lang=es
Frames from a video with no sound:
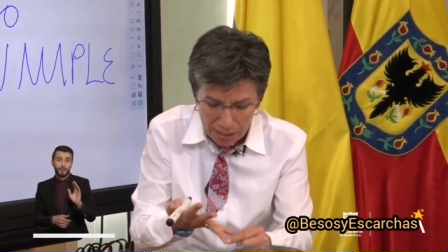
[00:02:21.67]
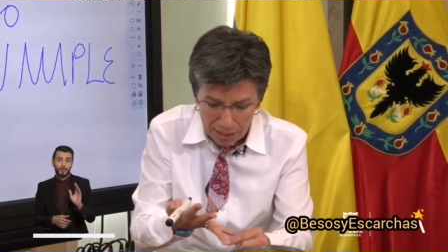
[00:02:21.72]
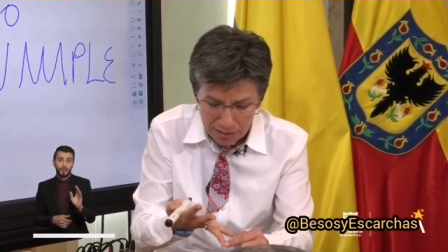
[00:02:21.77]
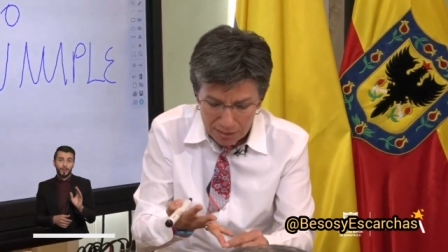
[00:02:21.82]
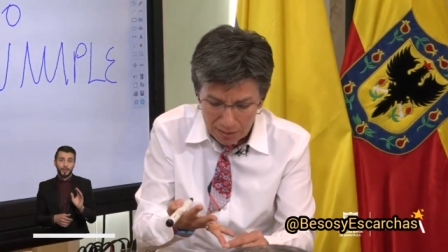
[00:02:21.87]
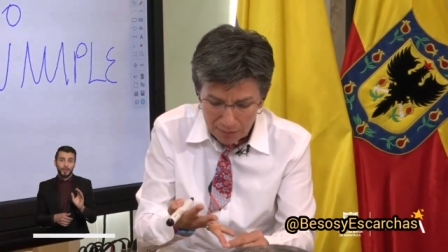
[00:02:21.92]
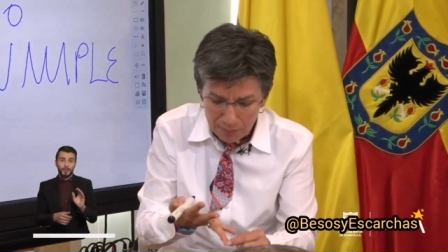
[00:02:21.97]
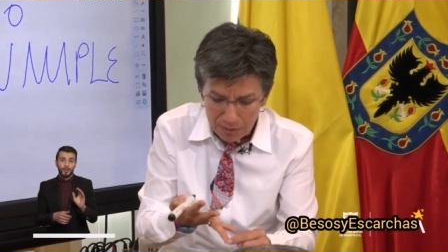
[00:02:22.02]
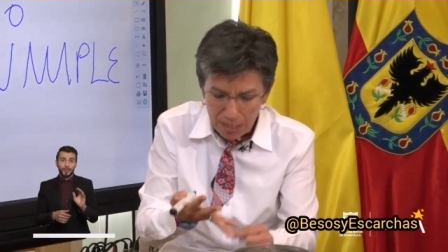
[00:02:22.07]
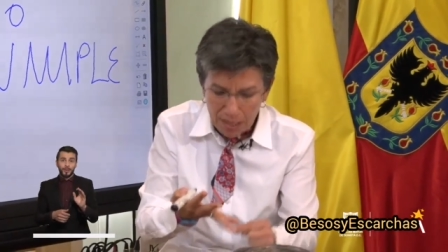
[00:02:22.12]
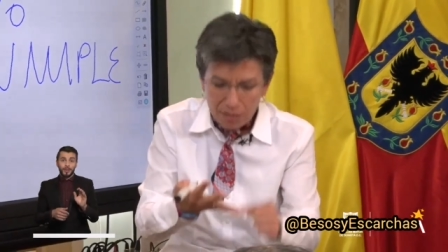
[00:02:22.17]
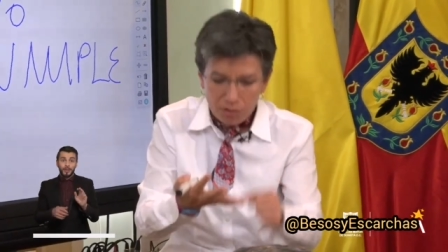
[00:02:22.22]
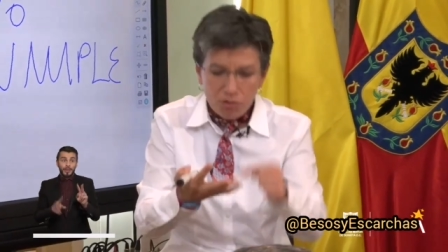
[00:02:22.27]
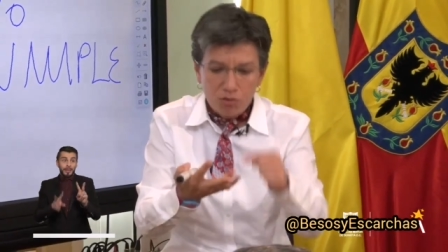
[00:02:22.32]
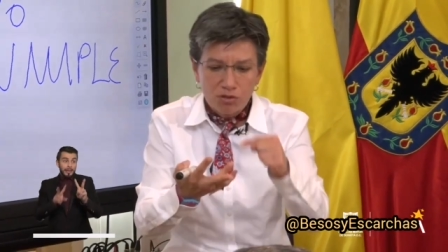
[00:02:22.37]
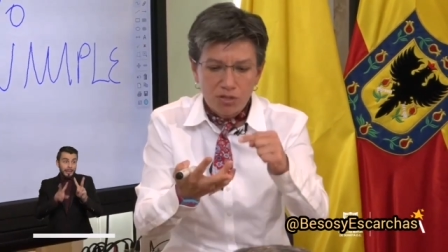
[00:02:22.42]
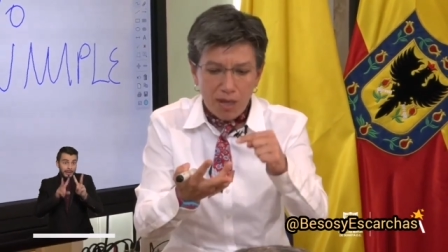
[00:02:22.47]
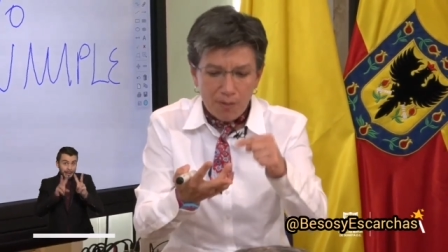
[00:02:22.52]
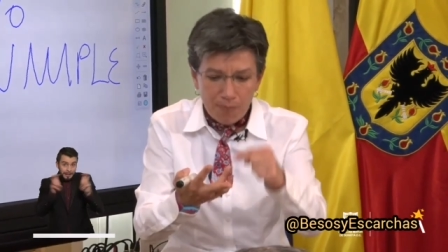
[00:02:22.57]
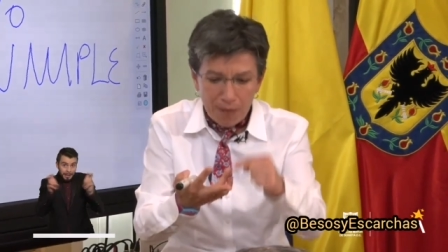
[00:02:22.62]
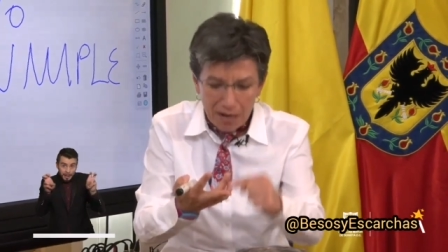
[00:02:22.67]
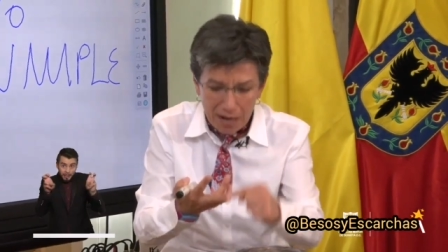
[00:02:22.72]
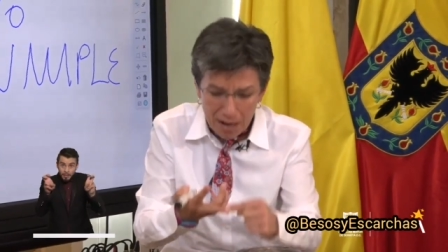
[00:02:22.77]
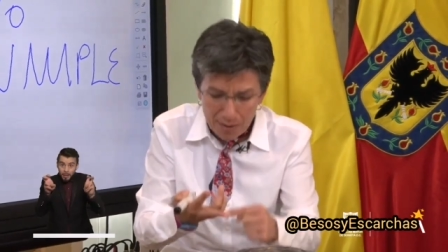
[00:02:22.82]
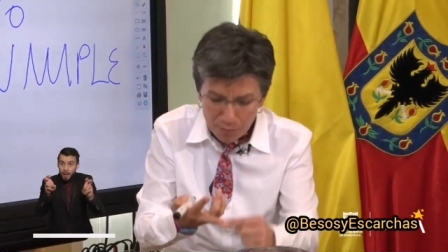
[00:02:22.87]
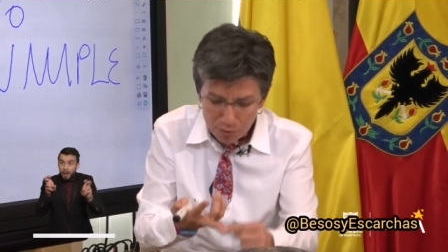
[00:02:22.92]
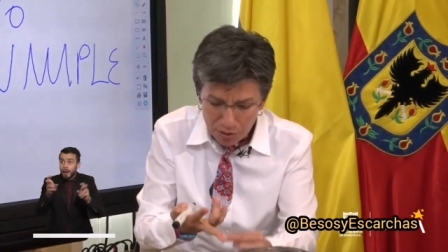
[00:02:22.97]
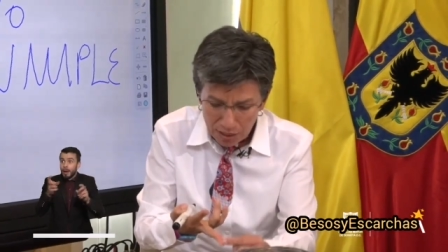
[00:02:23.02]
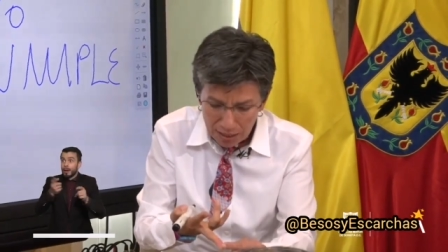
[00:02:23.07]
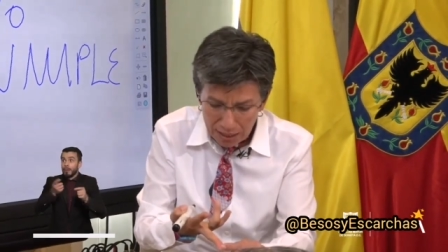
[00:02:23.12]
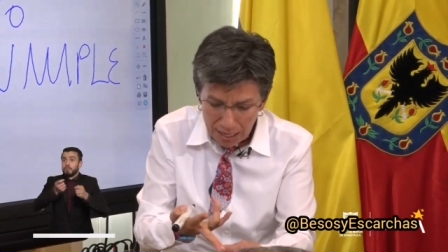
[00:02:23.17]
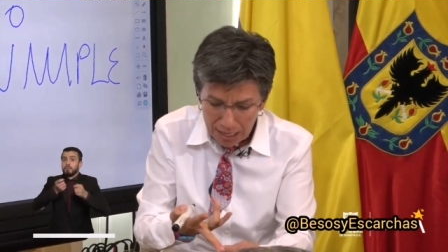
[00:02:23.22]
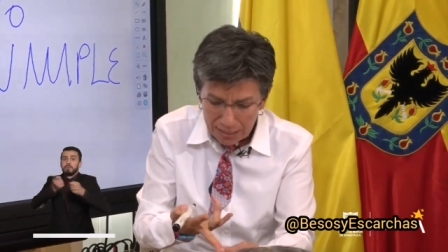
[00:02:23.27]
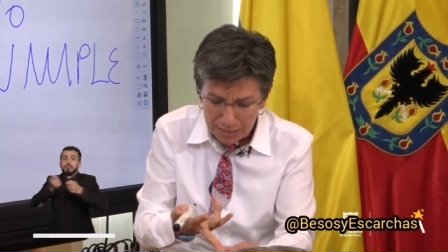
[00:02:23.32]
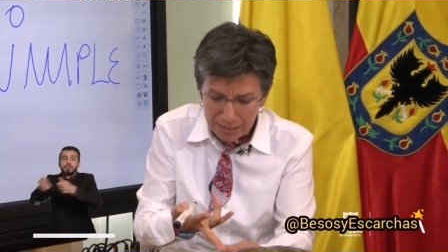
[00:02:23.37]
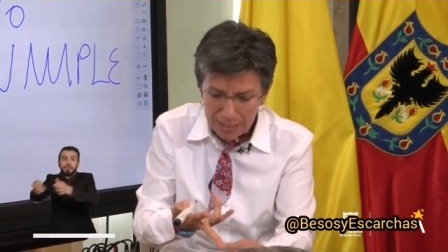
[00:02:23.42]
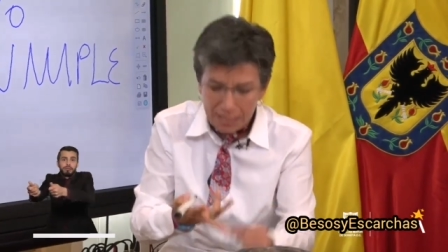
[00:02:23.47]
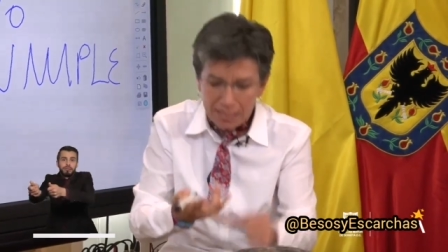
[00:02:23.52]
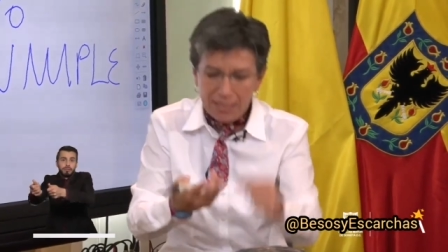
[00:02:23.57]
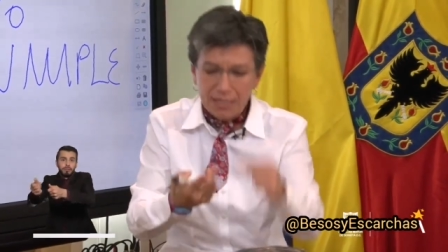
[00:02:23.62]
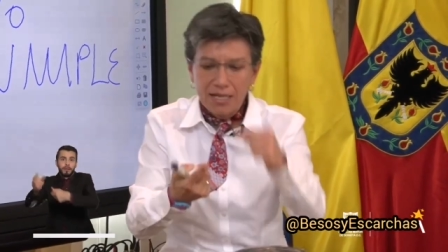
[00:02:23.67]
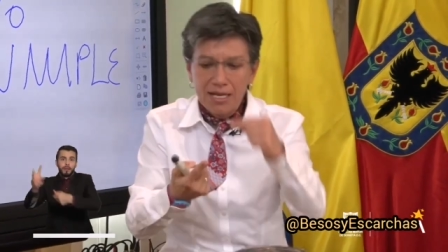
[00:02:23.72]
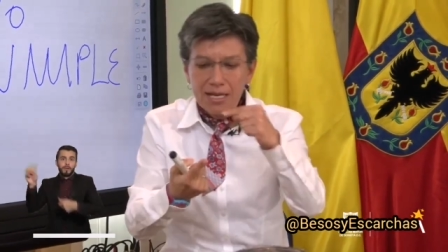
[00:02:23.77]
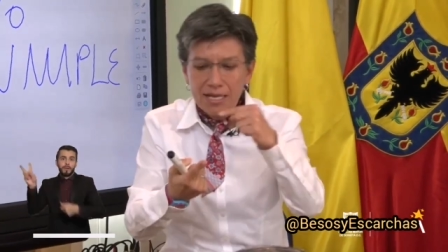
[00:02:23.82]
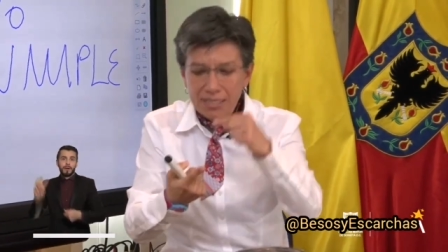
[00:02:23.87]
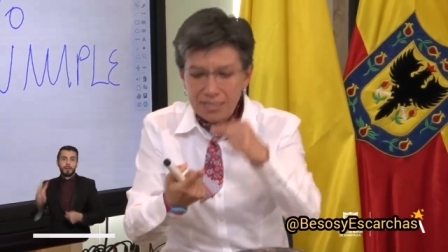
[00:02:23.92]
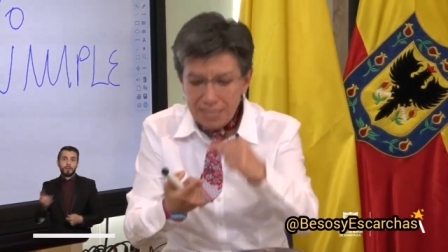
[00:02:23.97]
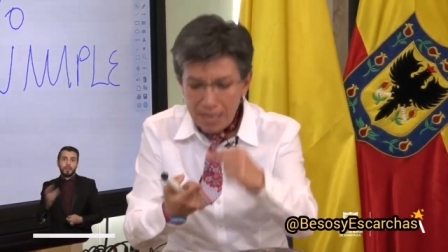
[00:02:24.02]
nacimiento, ya pagamos el jardín,